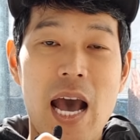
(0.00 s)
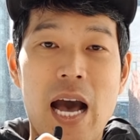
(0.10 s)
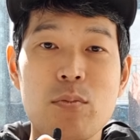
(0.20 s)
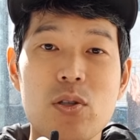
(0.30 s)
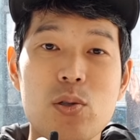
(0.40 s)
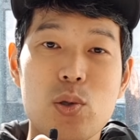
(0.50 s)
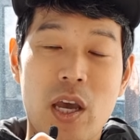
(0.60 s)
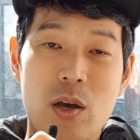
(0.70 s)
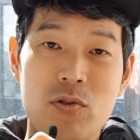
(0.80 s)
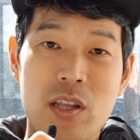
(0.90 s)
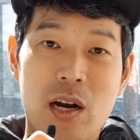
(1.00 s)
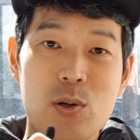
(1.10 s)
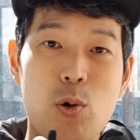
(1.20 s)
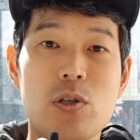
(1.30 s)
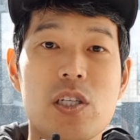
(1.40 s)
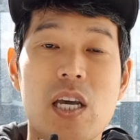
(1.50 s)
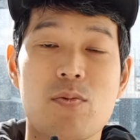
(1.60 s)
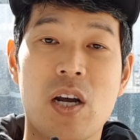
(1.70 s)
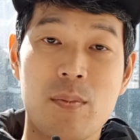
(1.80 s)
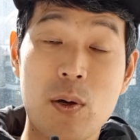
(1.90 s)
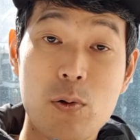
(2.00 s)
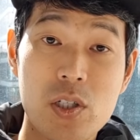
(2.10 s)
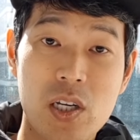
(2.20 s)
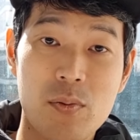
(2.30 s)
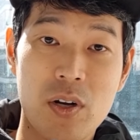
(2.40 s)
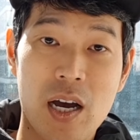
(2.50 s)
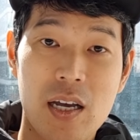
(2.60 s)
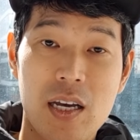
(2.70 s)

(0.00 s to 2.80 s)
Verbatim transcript: 아무튼 되게 우리나라는 호칭의 문화입니다. 호칭의 문화.